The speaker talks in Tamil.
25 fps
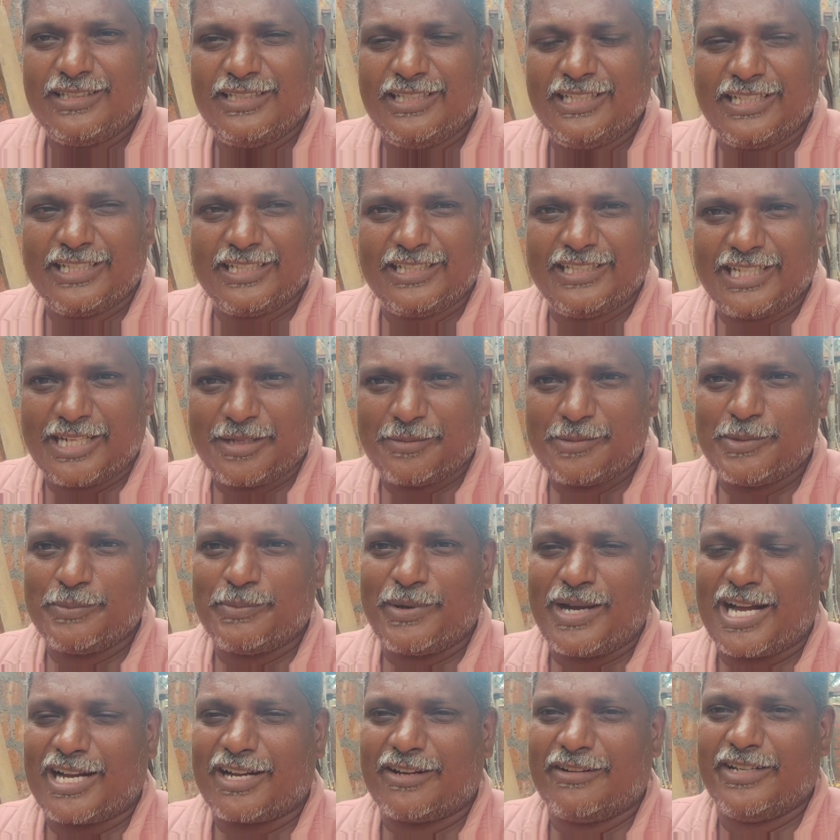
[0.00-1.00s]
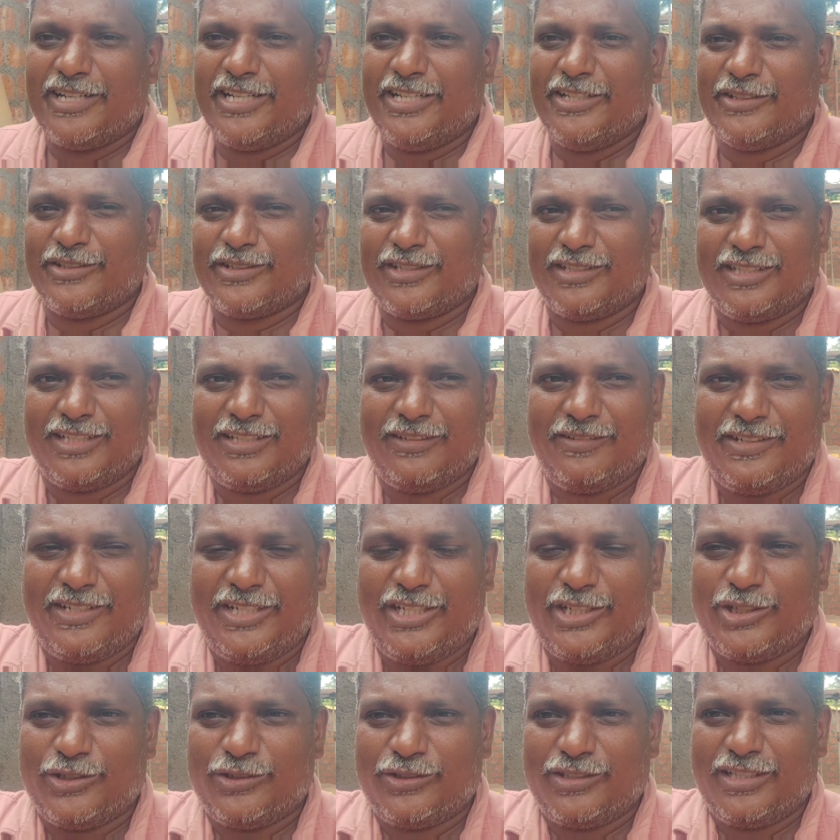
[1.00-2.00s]
நீங்கள் தினமும் பார்க்க வேண்டி வரும் இந்த
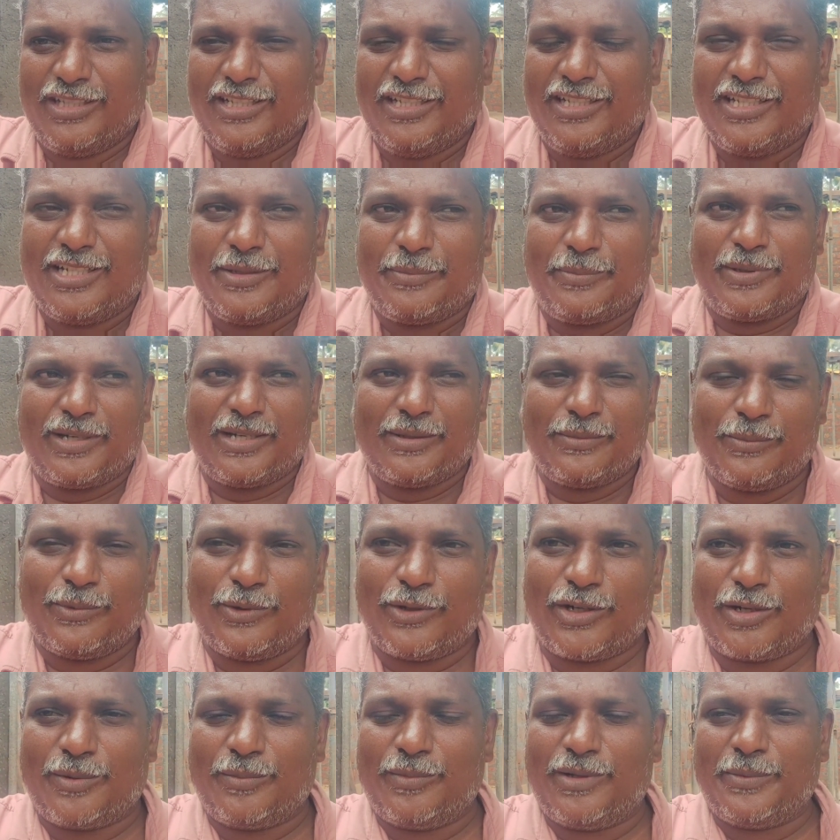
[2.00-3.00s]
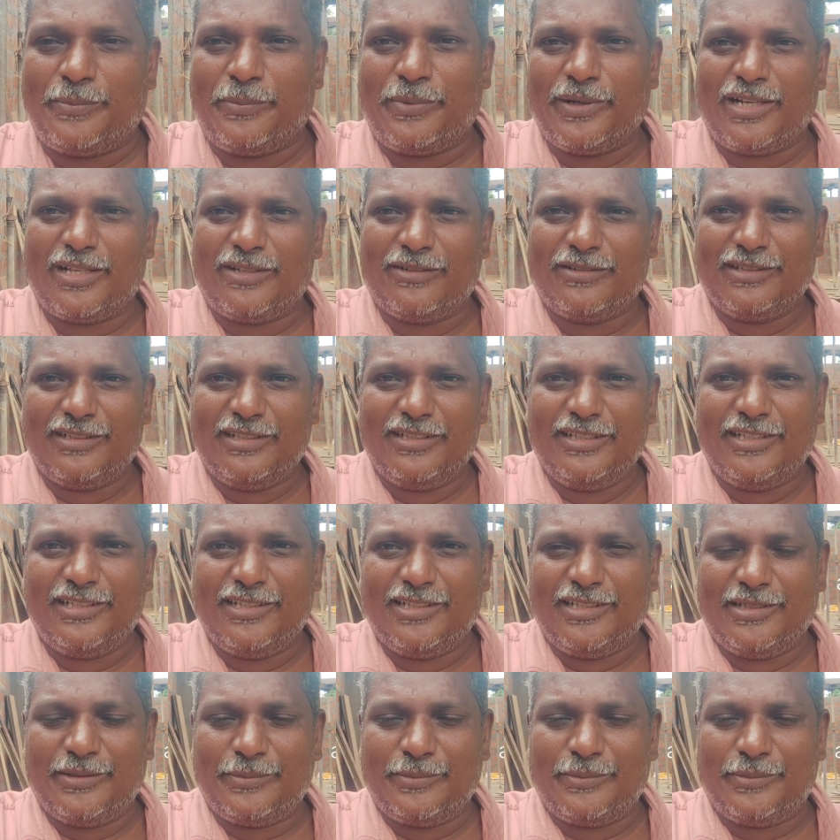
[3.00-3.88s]
வீடியோ வந்து எப்போல்லாம் போடுறோமோ அப்போல்லாம் வந்து